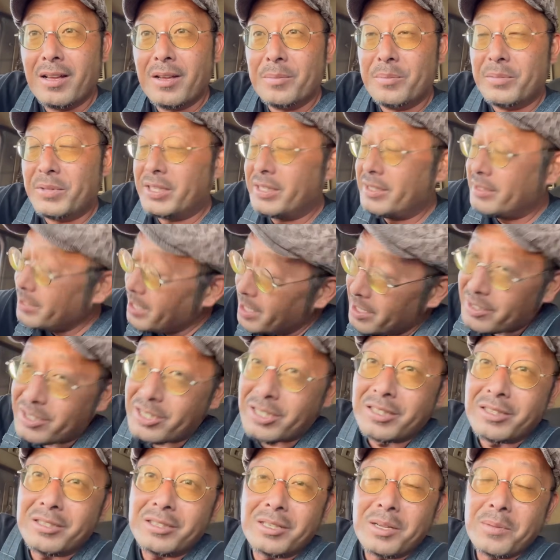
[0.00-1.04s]
みんなに
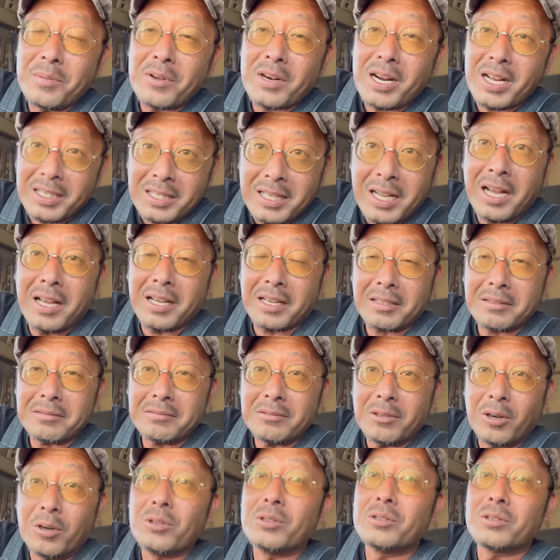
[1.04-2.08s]
知ってもらいたい。
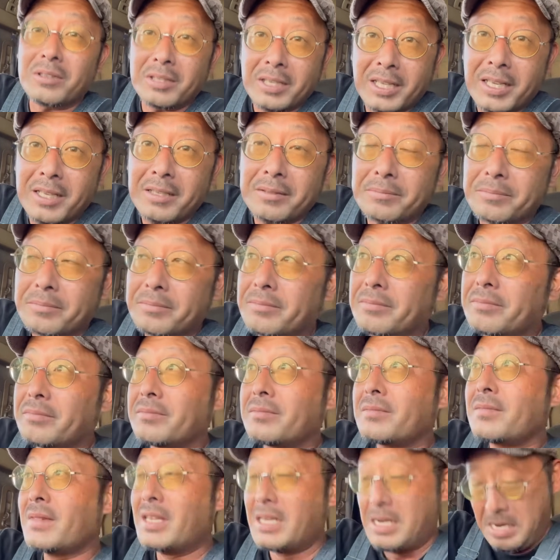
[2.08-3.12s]
本当に。
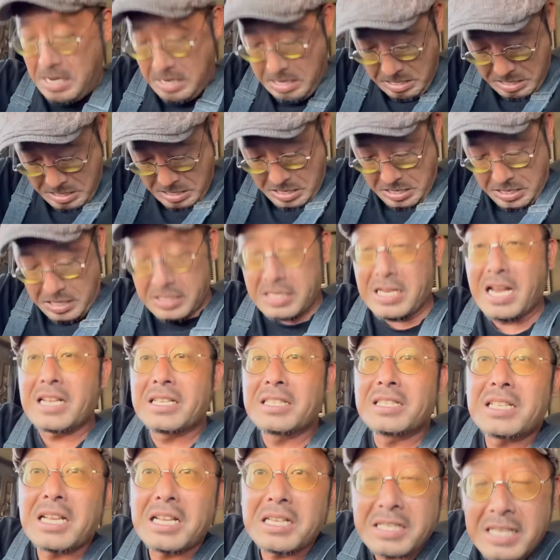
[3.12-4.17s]

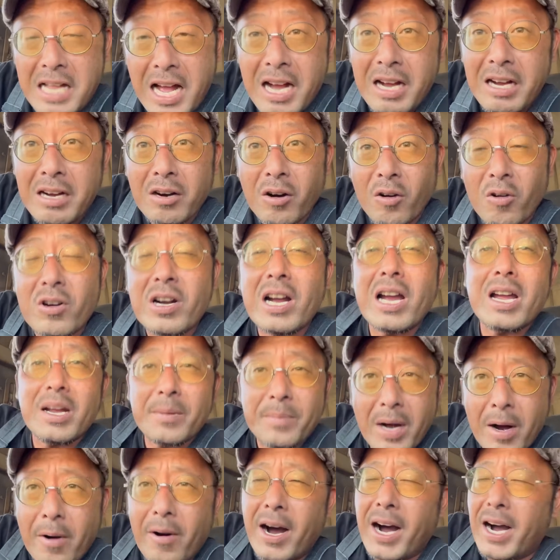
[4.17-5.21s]
散々な岡
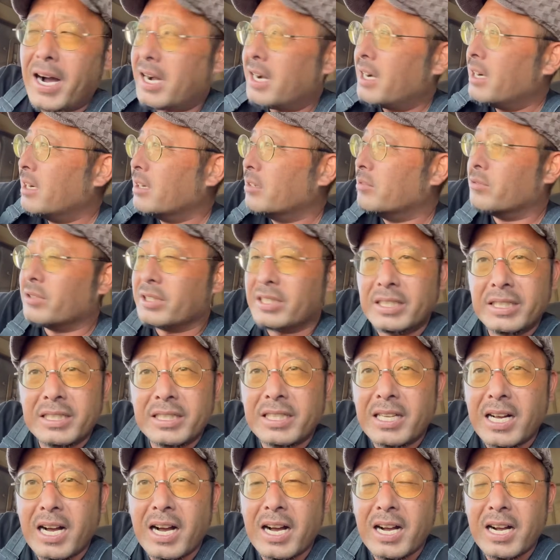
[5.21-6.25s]
山は、
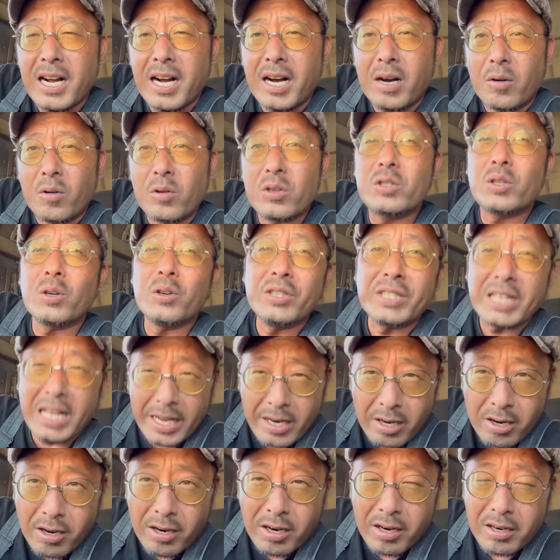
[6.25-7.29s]
ウインカーが遅いだ
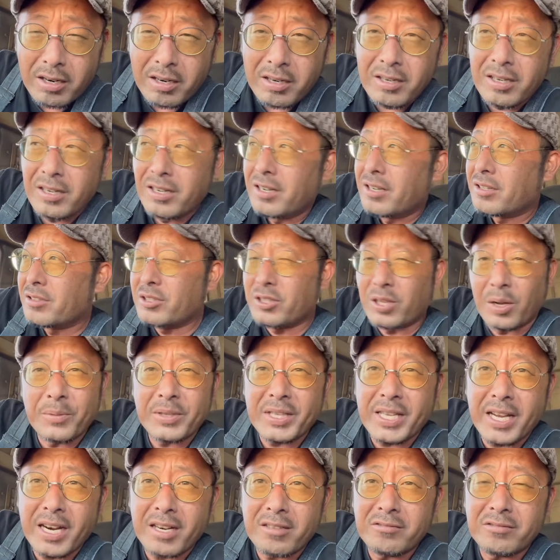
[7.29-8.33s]
の、クソみ
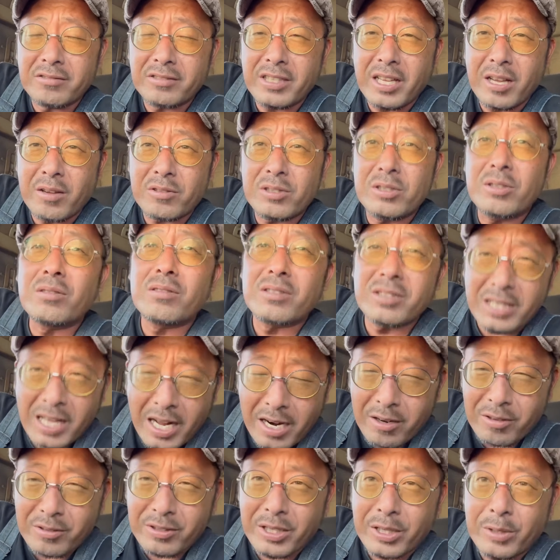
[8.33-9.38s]
たいな運転をするだ
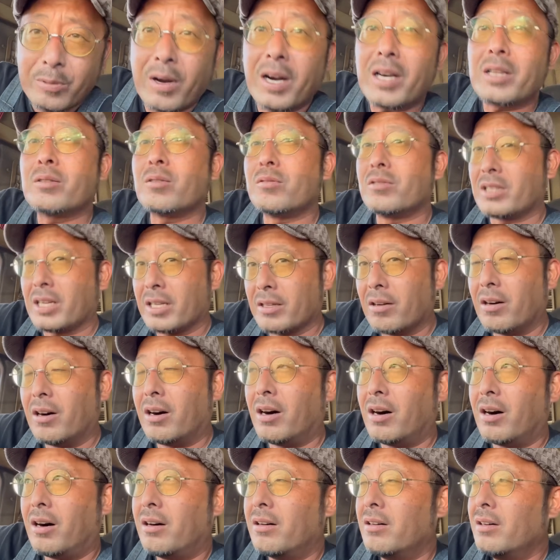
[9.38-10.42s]
のって言われとるけ
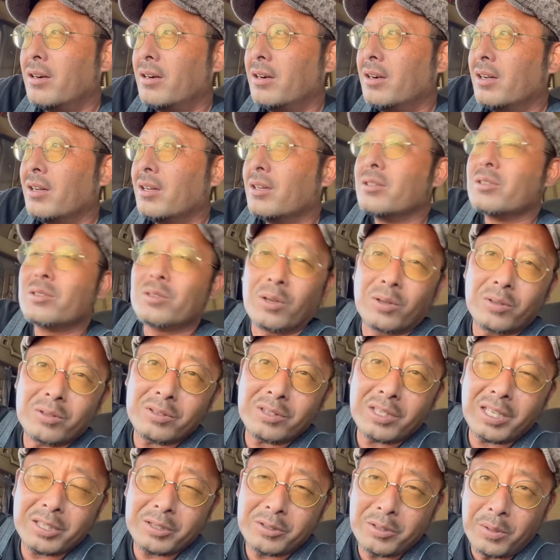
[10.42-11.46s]
ど、そん
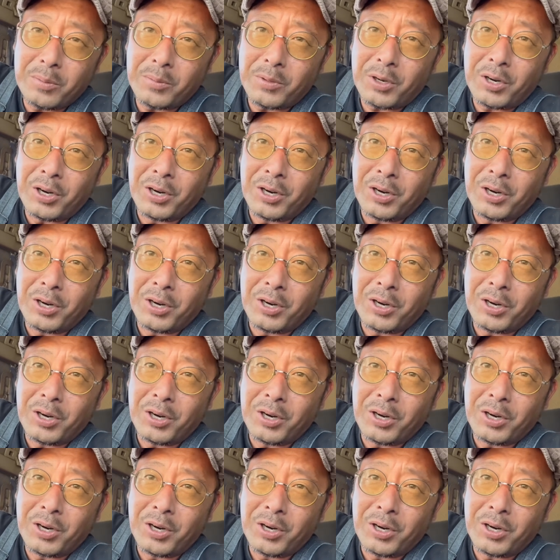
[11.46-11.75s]
な人も